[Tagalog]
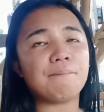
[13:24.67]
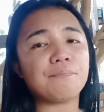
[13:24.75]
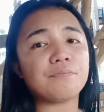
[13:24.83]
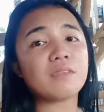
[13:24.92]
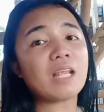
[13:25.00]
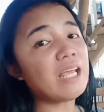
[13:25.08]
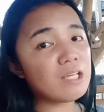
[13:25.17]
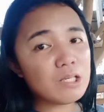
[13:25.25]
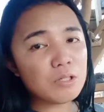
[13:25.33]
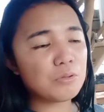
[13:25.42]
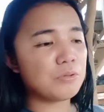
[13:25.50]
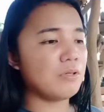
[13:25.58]
thank
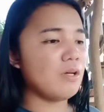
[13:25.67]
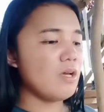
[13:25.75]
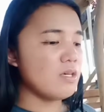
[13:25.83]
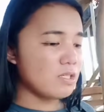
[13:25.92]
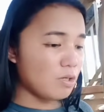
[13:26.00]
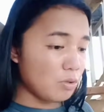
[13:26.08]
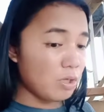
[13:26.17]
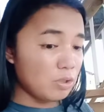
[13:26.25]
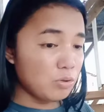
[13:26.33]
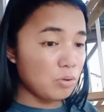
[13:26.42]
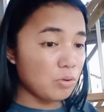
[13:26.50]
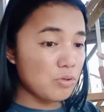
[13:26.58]
you. Siguro
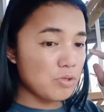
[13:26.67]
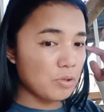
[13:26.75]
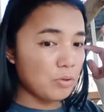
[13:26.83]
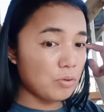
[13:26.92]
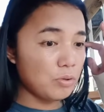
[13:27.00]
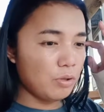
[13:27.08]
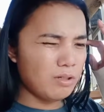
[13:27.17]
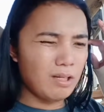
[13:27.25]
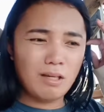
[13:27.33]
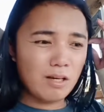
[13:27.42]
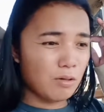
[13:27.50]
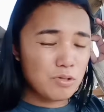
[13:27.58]
iniduro siguro yun.
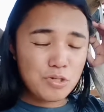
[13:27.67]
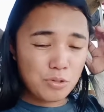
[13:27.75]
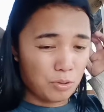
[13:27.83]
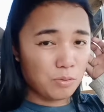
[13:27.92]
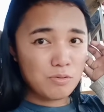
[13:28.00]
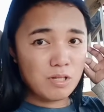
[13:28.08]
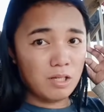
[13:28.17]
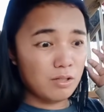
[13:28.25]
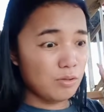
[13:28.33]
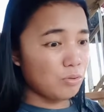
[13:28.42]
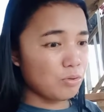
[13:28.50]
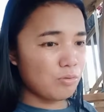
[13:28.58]
Hindi ako sure kung
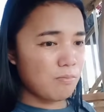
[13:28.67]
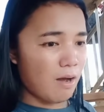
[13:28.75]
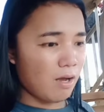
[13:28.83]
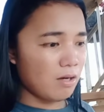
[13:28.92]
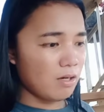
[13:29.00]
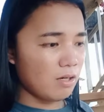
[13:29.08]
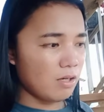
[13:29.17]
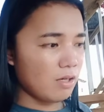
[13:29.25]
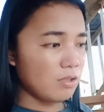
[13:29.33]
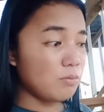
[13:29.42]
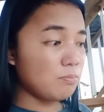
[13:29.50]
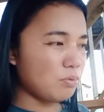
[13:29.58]
iniduro ba.
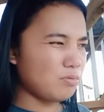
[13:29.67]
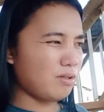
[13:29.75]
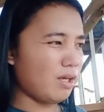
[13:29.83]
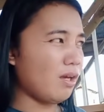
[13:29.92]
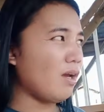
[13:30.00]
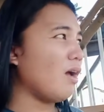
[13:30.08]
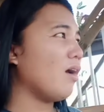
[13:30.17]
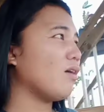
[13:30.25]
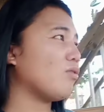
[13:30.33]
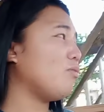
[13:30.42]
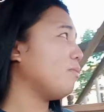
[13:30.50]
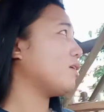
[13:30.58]
Yung puti.
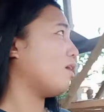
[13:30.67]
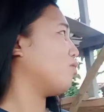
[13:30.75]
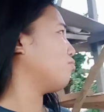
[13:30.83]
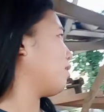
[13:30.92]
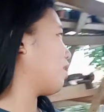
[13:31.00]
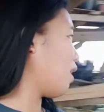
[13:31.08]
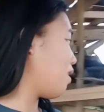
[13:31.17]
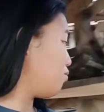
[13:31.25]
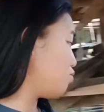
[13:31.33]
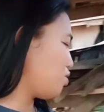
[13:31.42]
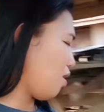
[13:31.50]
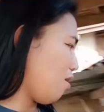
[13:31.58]
Comment kayo kung magkano
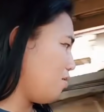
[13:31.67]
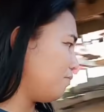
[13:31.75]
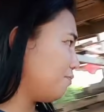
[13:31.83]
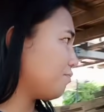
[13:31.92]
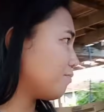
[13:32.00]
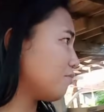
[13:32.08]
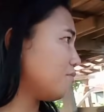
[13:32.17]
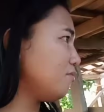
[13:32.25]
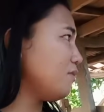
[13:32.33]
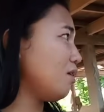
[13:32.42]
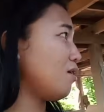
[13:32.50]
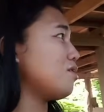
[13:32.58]
siya
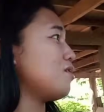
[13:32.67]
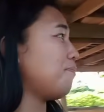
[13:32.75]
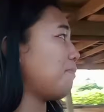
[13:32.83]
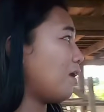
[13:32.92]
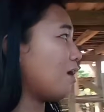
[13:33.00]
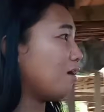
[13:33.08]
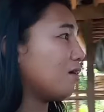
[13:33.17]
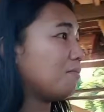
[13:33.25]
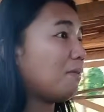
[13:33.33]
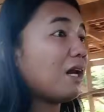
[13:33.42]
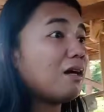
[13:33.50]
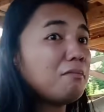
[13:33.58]
kasi parang
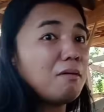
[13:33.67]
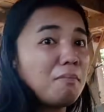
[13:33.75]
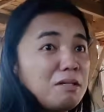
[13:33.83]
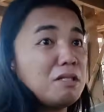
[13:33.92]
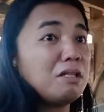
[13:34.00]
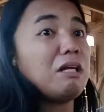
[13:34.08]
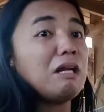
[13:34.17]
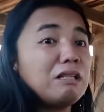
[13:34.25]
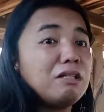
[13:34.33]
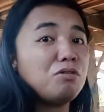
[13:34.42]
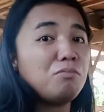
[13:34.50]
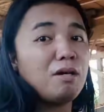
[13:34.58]
para mabudgetan
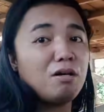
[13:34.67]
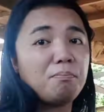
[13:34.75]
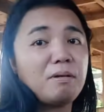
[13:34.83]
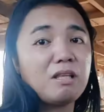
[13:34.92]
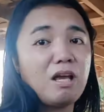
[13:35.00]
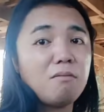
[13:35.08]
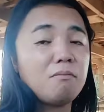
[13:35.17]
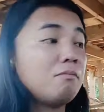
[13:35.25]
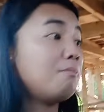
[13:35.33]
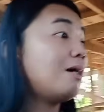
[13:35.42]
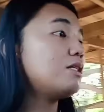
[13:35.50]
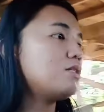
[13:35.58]
natin kung meron pa tayong
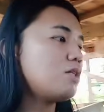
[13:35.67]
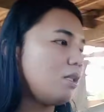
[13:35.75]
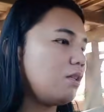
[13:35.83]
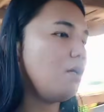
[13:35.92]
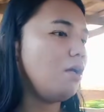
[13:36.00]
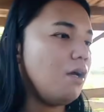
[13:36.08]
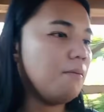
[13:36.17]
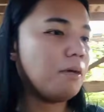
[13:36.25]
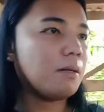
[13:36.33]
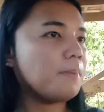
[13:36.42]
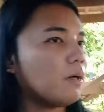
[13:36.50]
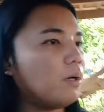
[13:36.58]
budget
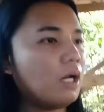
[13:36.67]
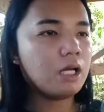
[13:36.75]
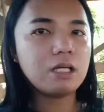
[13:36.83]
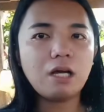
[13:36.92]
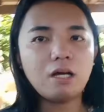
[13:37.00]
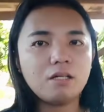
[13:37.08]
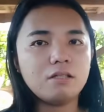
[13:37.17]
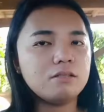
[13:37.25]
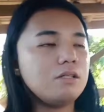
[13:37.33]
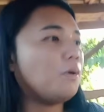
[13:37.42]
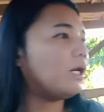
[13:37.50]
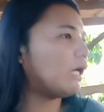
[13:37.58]
pero pag wala na
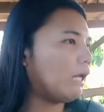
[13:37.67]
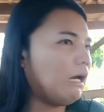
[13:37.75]
di wala na